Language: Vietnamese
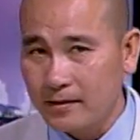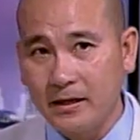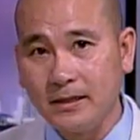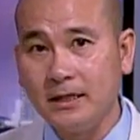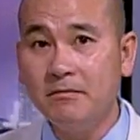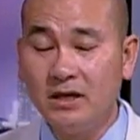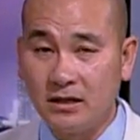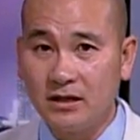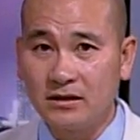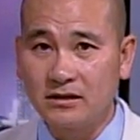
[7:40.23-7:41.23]
Thì chính
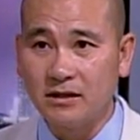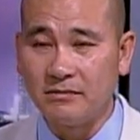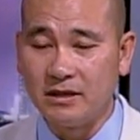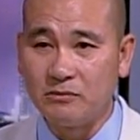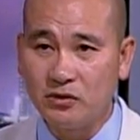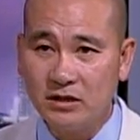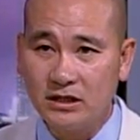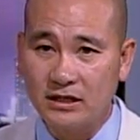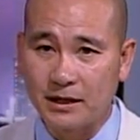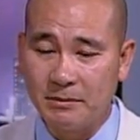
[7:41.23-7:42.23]
mình á, thì mình
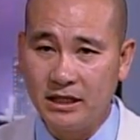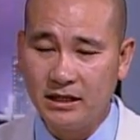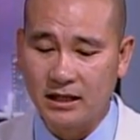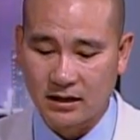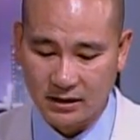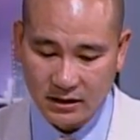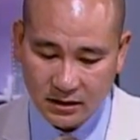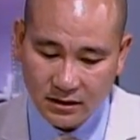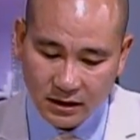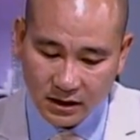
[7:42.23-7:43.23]
muốn là biết là cái